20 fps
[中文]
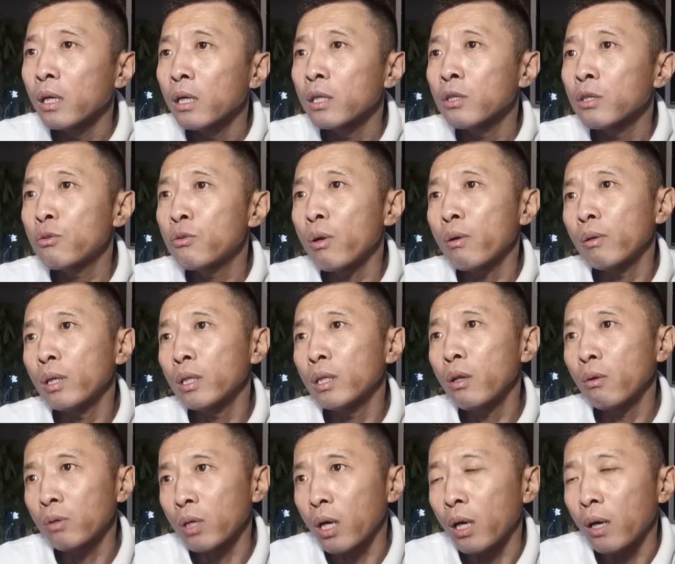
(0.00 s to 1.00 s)
拽过来调
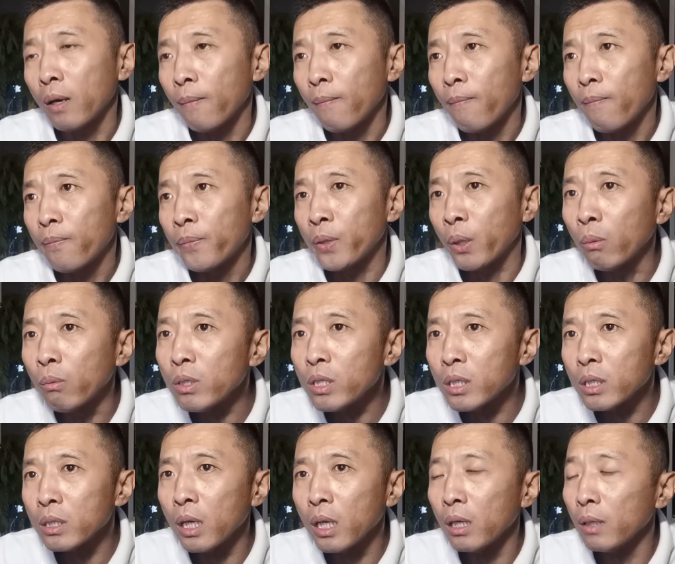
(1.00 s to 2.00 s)
查，同
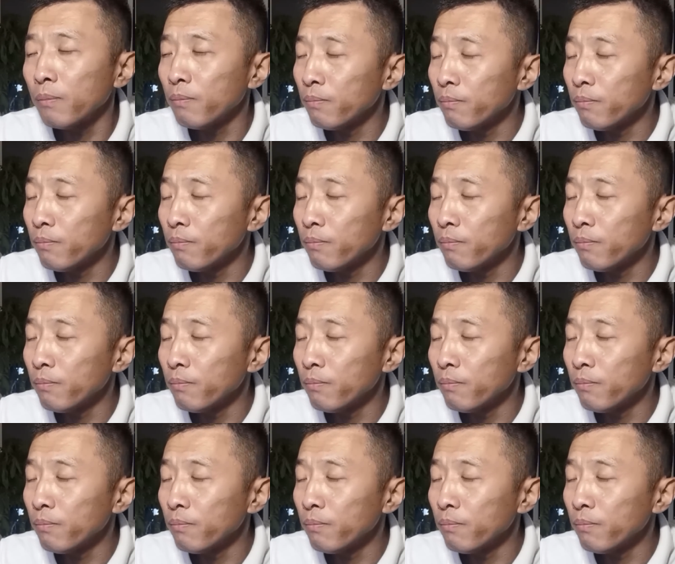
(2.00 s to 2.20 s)
时呢